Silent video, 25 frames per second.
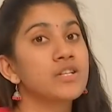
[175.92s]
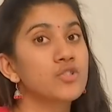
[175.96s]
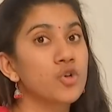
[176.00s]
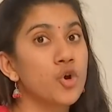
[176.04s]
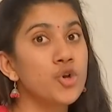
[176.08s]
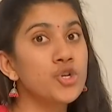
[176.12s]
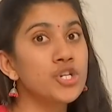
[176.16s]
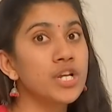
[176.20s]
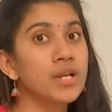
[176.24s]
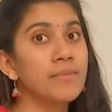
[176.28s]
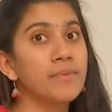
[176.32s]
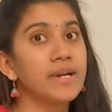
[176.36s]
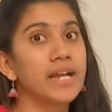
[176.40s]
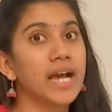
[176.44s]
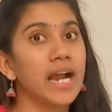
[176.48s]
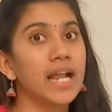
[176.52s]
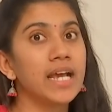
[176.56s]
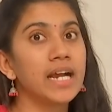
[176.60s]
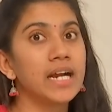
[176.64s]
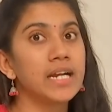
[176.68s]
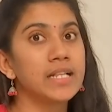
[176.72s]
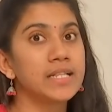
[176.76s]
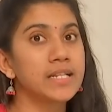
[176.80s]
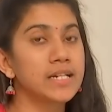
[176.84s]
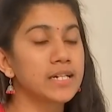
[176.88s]
சோஷியல்
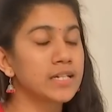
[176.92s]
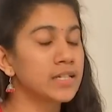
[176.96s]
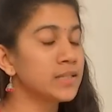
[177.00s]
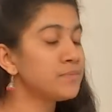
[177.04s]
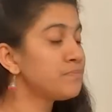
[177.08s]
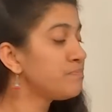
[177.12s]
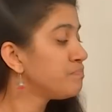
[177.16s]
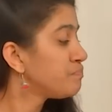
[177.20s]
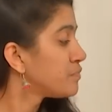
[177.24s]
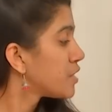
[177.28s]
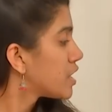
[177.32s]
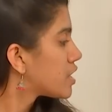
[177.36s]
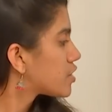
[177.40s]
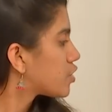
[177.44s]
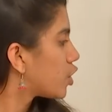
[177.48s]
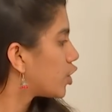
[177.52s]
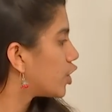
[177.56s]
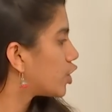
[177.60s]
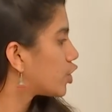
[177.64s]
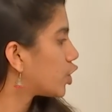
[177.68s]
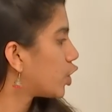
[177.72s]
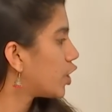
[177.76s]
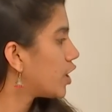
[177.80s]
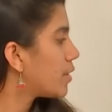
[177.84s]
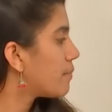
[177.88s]
மீடியால எழுந்திருக்கு ஸோ
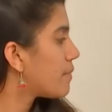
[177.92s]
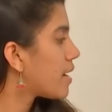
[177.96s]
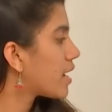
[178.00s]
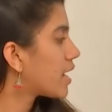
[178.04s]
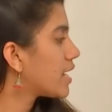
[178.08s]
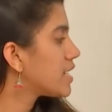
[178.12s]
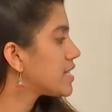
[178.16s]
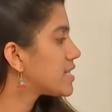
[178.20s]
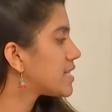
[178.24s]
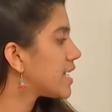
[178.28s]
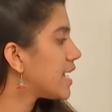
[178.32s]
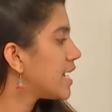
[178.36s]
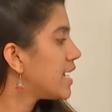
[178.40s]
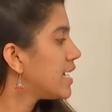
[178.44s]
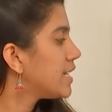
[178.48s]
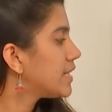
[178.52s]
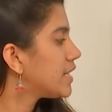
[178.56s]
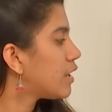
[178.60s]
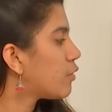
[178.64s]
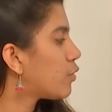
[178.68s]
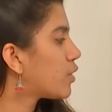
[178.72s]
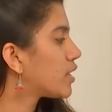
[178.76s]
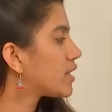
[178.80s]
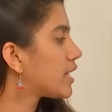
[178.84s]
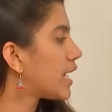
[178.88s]
இது தொடர்பாக
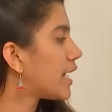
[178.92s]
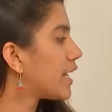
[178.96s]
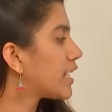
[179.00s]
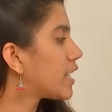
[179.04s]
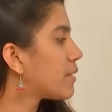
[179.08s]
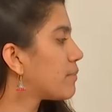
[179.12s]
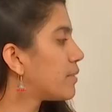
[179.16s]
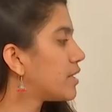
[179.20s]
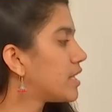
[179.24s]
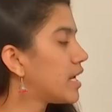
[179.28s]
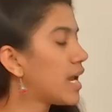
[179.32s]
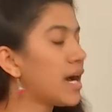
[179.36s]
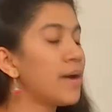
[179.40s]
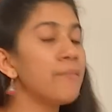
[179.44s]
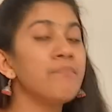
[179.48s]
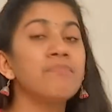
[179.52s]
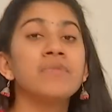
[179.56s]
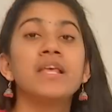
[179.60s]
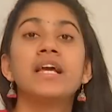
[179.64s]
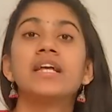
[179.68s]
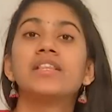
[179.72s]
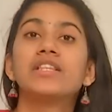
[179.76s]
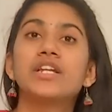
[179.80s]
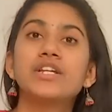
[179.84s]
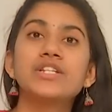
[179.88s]
ஜெயலலிதாவோட தலைக்கு பதிலாக
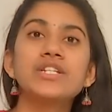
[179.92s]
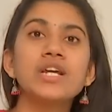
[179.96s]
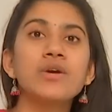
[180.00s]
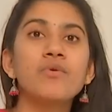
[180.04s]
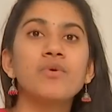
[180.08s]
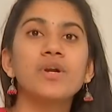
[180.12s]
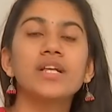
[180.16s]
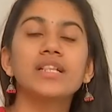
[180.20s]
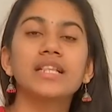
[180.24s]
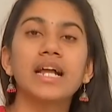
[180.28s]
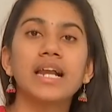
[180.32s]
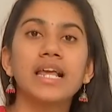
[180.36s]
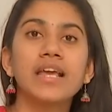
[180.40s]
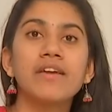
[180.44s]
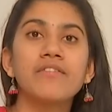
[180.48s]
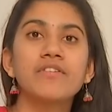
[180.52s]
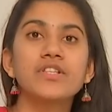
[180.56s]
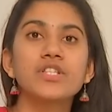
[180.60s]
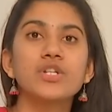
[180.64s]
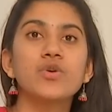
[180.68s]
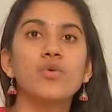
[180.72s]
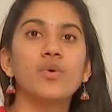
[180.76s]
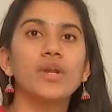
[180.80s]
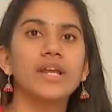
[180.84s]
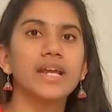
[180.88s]
த்ரிஷாவோட தலையை
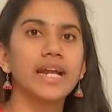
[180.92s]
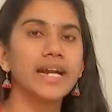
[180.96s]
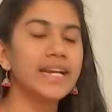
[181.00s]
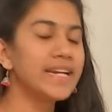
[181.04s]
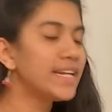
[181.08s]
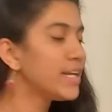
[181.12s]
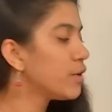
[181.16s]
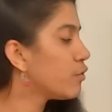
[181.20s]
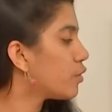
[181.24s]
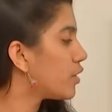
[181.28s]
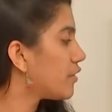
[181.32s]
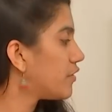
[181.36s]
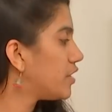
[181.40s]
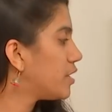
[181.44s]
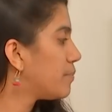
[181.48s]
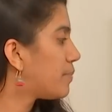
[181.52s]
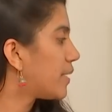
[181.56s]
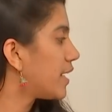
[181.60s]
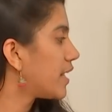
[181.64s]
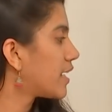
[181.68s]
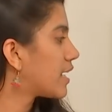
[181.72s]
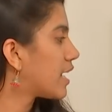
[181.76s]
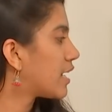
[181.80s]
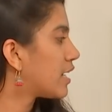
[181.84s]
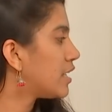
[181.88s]
வச்சு ஒரு எடிட்டிங் ஒன்று வந்து
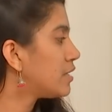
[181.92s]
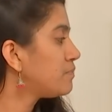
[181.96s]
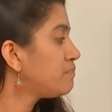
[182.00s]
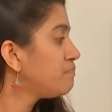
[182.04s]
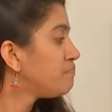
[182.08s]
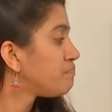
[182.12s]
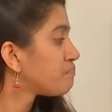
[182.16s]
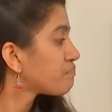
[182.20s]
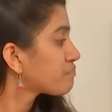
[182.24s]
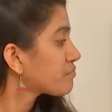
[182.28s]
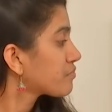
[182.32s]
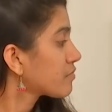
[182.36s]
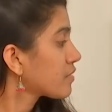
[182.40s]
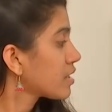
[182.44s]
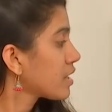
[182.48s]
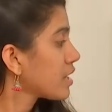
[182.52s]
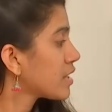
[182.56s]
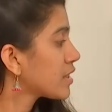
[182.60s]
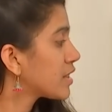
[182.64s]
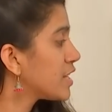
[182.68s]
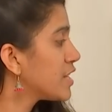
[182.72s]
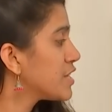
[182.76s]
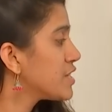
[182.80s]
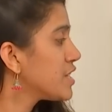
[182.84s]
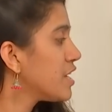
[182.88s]
பண்ணியிருக்காங்க
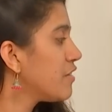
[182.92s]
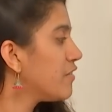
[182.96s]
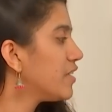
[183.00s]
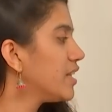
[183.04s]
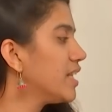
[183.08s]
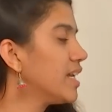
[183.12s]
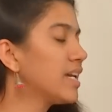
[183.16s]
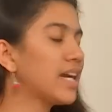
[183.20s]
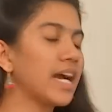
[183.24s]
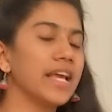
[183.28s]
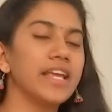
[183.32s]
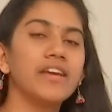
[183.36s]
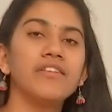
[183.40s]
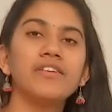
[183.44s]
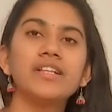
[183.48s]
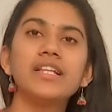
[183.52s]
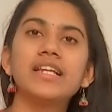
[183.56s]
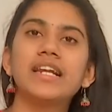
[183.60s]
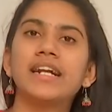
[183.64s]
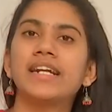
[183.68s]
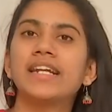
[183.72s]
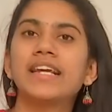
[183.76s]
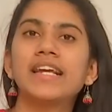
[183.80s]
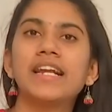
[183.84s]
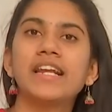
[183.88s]
த்ரிஷா வந்து கையை
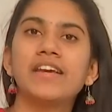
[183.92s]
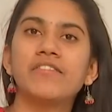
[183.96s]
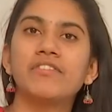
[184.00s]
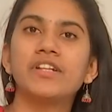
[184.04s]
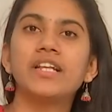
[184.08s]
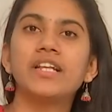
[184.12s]
வந்து ரெட்டை இலையை